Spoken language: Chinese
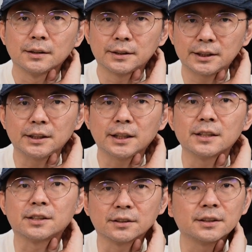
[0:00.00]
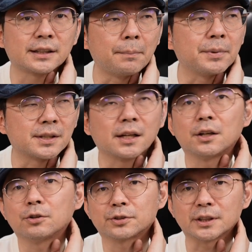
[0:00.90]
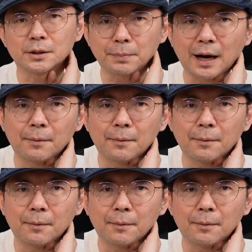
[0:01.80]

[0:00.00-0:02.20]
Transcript: 系列则是占比占了 百分之六十一。